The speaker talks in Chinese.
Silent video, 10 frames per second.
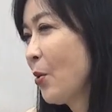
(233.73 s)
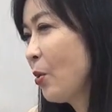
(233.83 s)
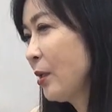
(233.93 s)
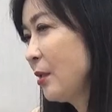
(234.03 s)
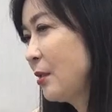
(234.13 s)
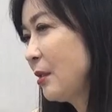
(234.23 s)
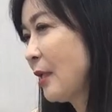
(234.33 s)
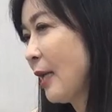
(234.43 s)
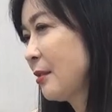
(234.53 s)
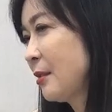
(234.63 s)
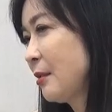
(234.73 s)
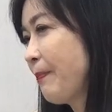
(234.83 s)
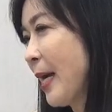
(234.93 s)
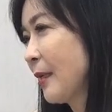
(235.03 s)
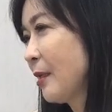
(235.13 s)
我一次才吃
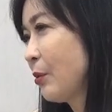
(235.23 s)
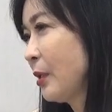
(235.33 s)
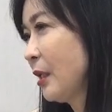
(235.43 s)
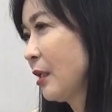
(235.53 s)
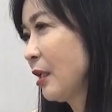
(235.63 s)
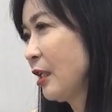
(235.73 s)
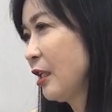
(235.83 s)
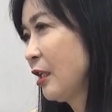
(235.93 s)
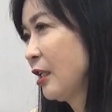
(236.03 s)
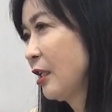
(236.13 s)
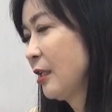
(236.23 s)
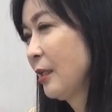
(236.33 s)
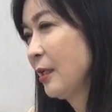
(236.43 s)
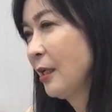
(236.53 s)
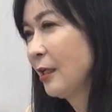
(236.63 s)
半颗或一颗。哦，
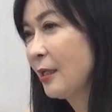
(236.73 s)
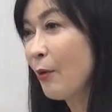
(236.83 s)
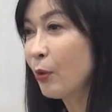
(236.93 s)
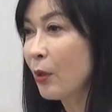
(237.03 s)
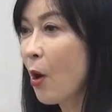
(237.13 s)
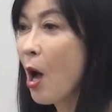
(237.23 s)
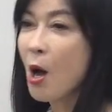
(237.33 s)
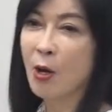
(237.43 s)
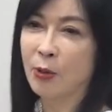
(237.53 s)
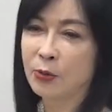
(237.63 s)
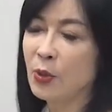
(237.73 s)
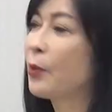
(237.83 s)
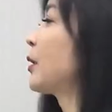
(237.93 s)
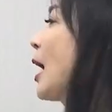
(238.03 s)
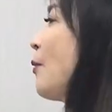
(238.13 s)
那……但我哦，对
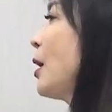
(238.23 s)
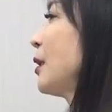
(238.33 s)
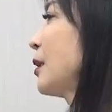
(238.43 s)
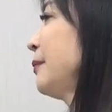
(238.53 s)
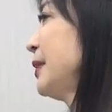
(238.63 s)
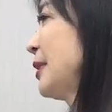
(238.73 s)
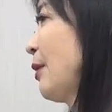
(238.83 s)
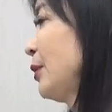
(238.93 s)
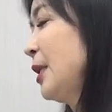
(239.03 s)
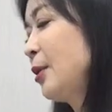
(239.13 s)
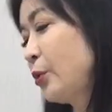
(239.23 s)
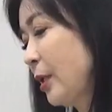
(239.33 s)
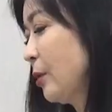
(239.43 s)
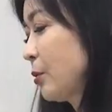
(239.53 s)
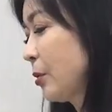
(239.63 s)
我刚忘了跟你们讲，我现在最
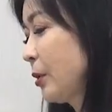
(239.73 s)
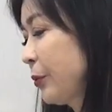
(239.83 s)
严重、